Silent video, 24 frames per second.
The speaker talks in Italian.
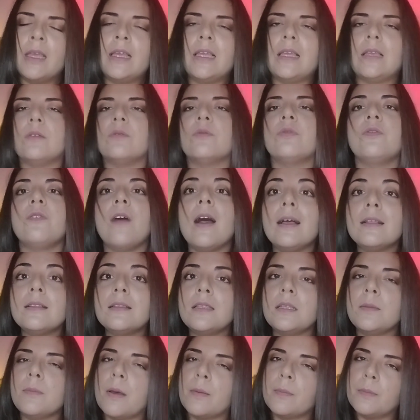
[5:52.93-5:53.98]

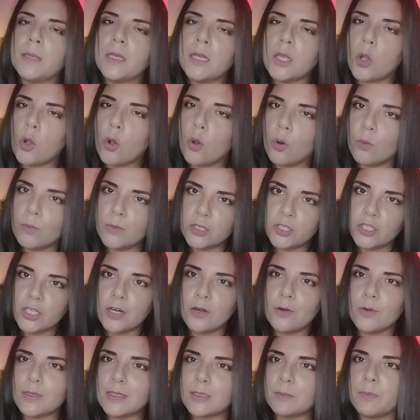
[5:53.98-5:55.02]
Infatti i bambini
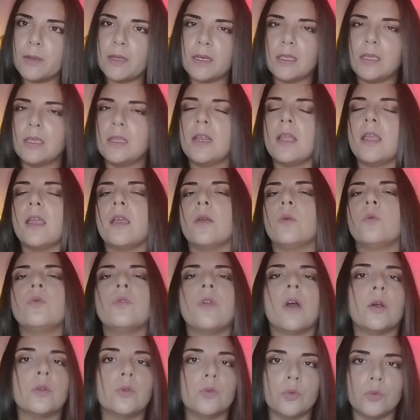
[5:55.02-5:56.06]
cominciarono a sparire
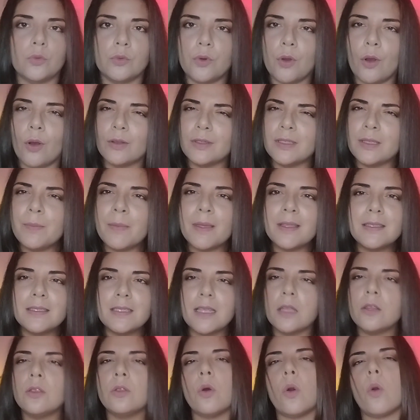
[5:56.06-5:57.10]
uno ad uno,
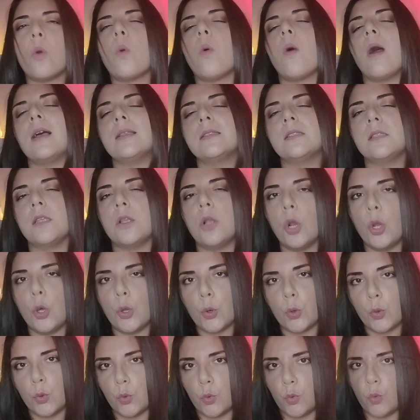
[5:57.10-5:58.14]
dimezzando quasi il
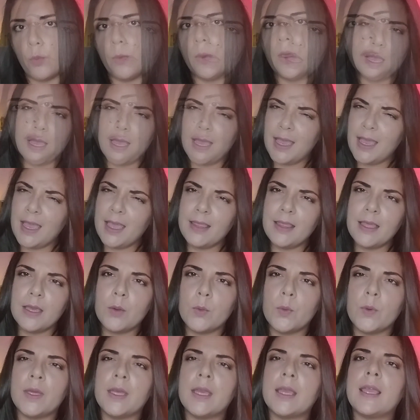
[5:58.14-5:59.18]
loro numero. Ed è
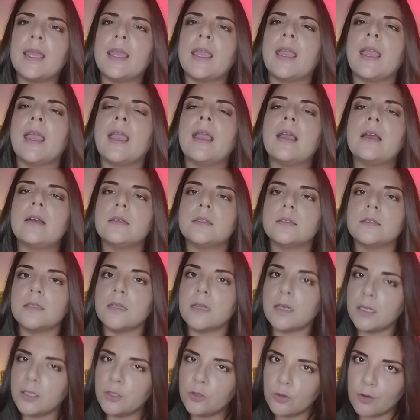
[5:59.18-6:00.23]
qui che eh,
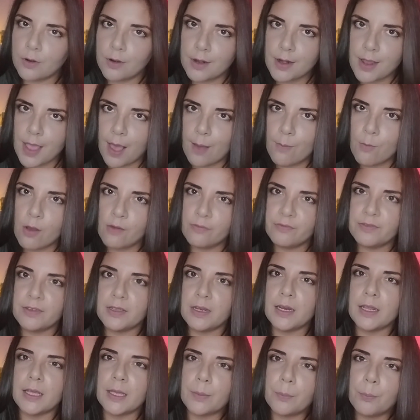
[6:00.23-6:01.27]
ritorniamo a
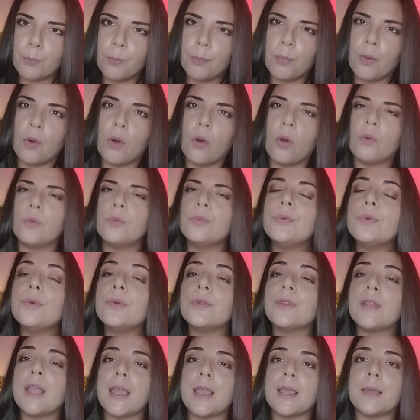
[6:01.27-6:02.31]
Filippo tempo
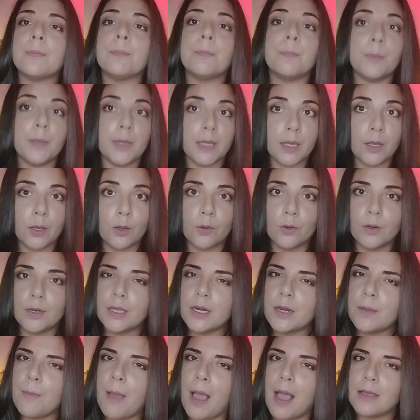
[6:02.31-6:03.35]
uno dei
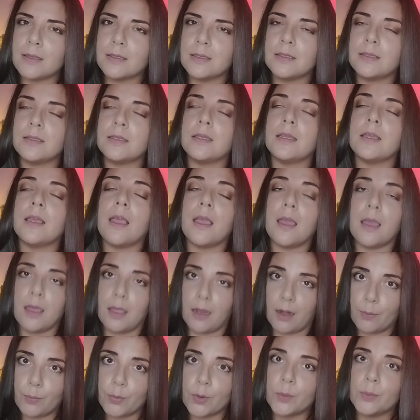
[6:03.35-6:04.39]
piccoli rimasti
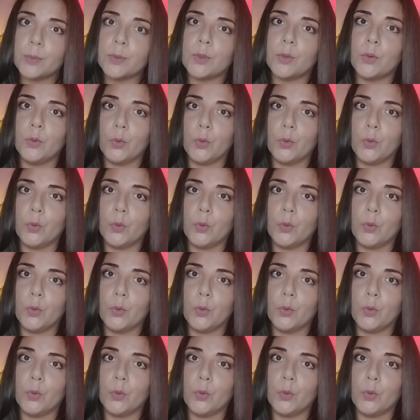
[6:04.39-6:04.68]
era proprio